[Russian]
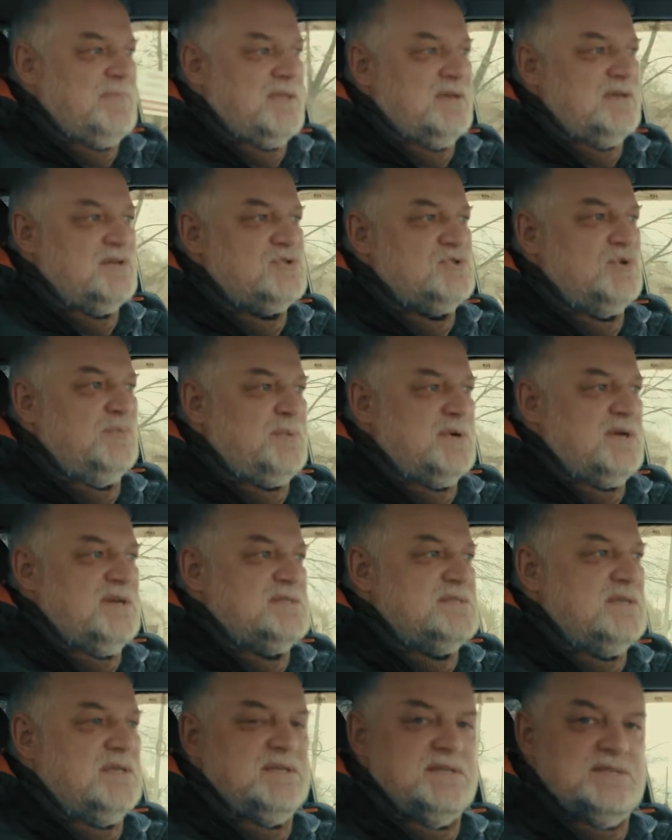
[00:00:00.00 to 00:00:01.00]
а, что
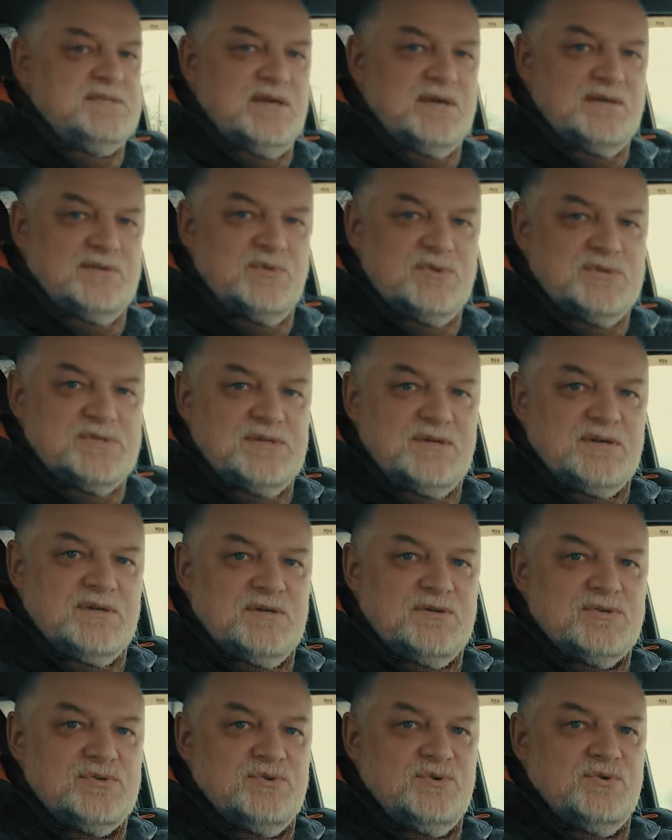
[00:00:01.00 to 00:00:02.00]
показала
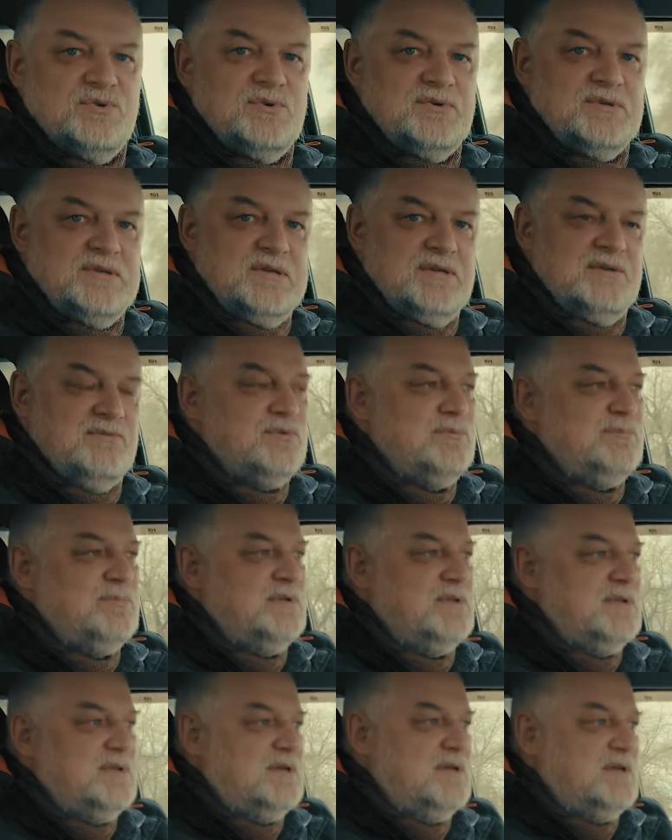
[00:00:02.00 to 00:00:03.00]
диагностика, что для него
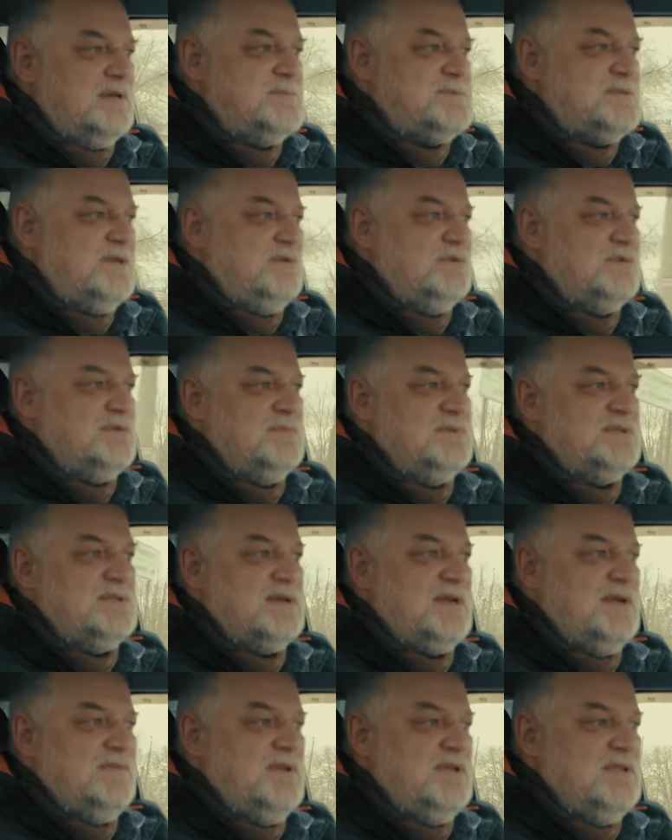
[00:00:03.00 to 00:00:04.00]
было абсолютным
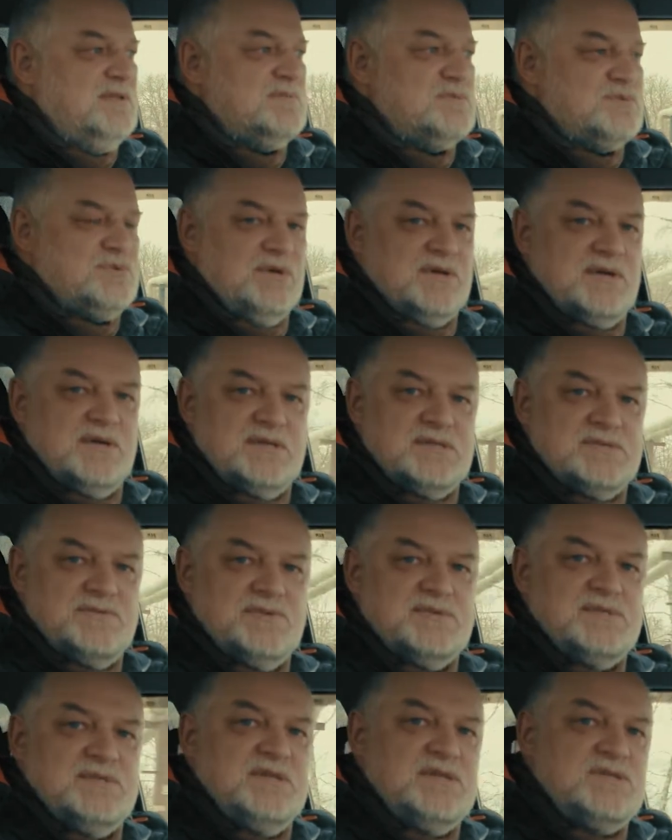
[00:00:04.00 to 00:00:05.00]
откровением, что
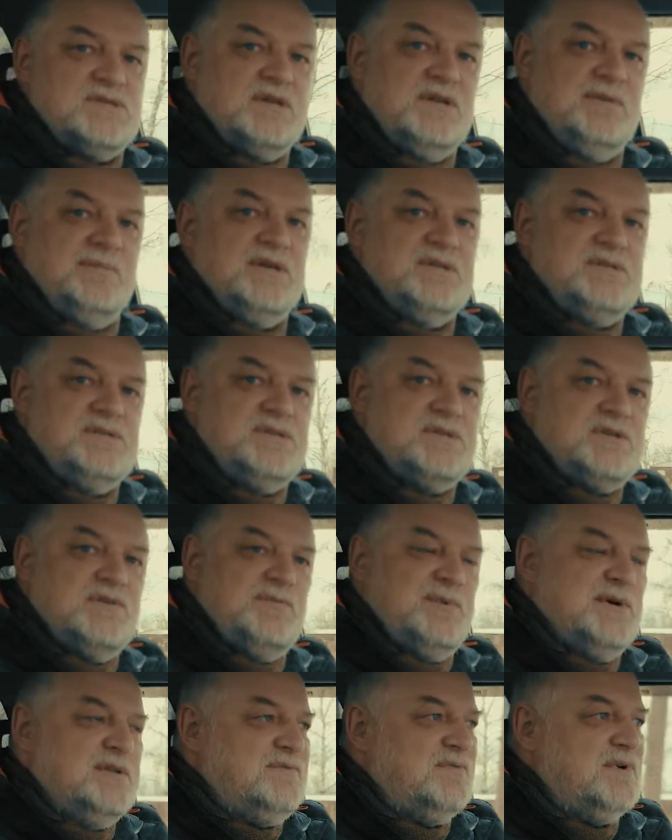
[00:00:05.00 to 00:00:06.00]
оказывается наша климатичка
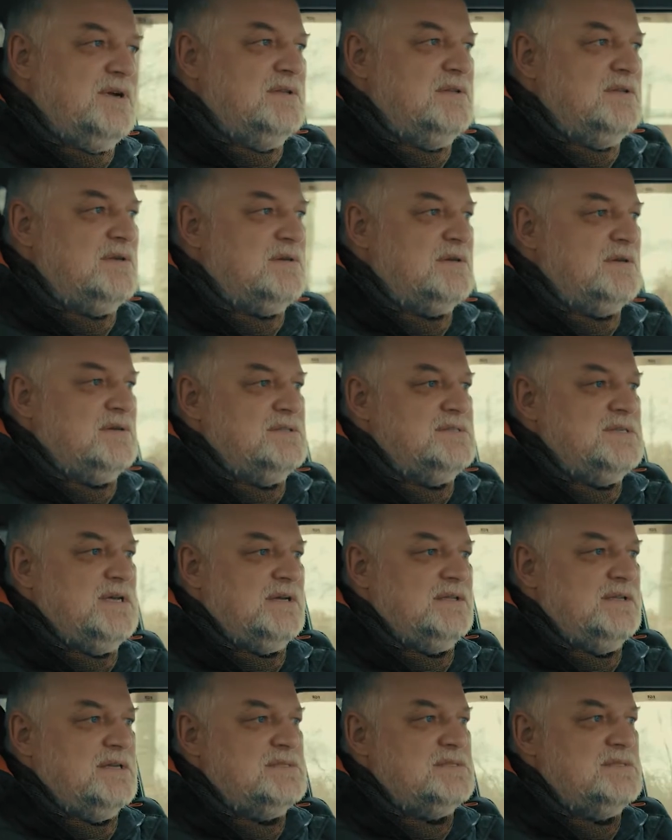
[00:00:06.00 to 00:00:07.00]
в Pathfinder
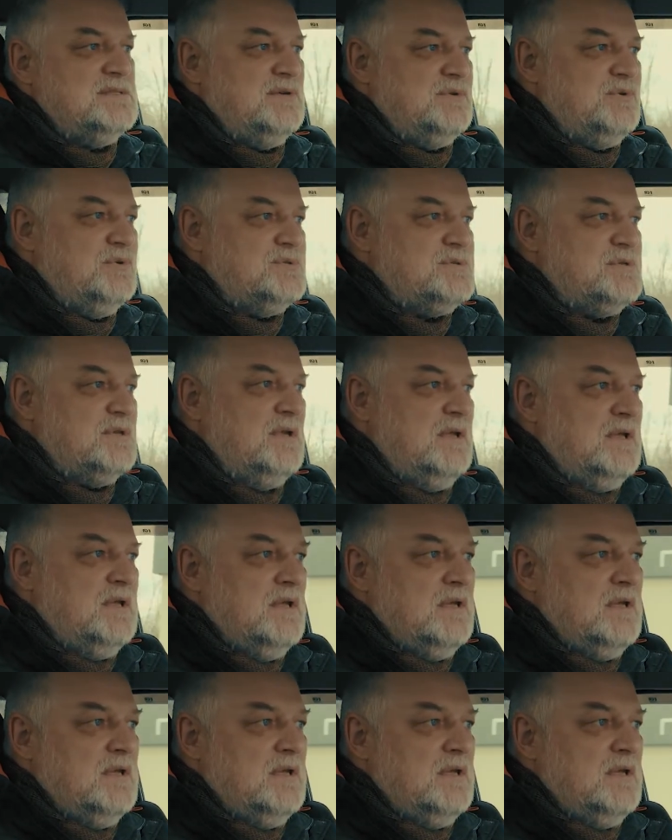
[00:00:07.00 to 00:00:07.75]
диагностируется.